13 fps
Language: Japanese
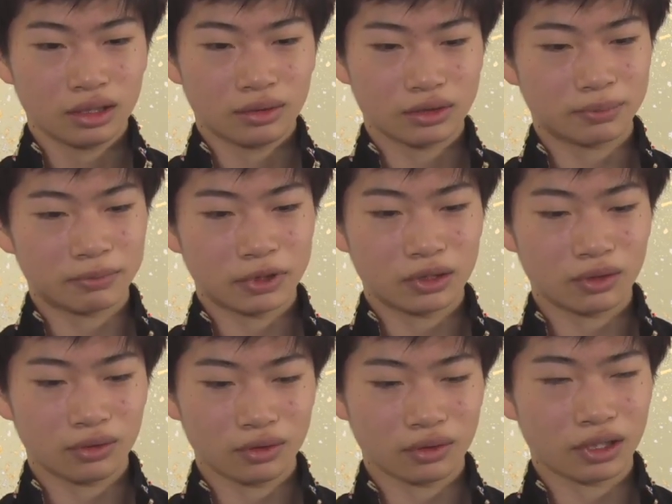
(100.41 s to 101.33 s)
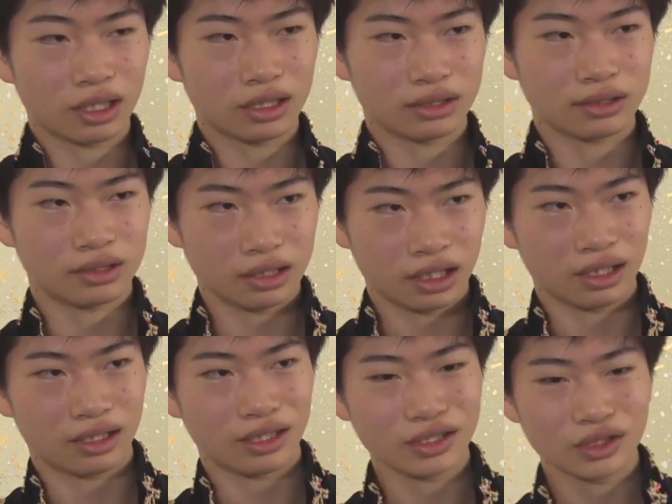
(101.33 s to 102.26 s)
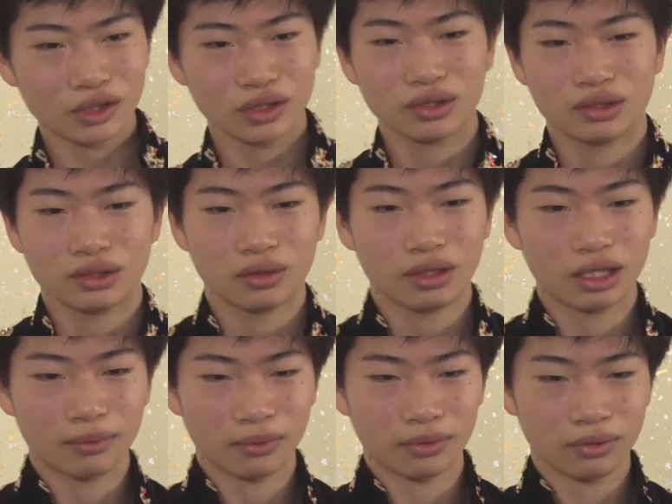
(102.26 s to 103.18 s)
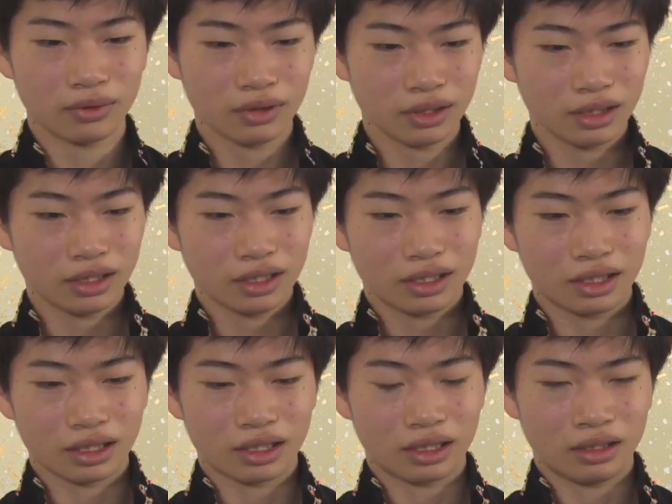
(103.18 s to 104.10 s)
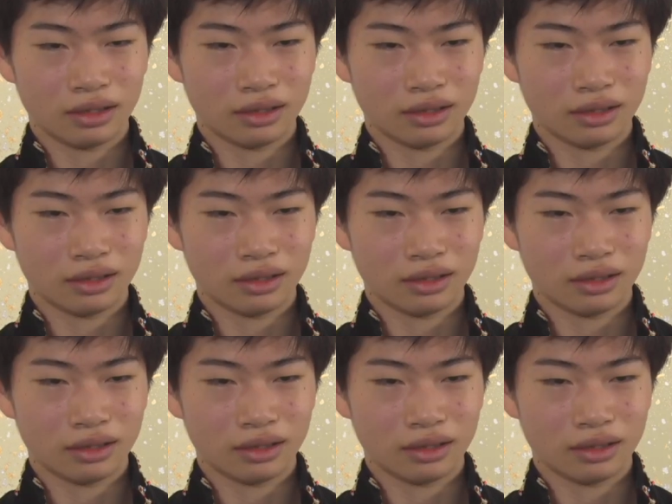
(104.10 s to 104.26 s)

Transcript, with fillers: スピードとか速すぎて練習とかでもなんか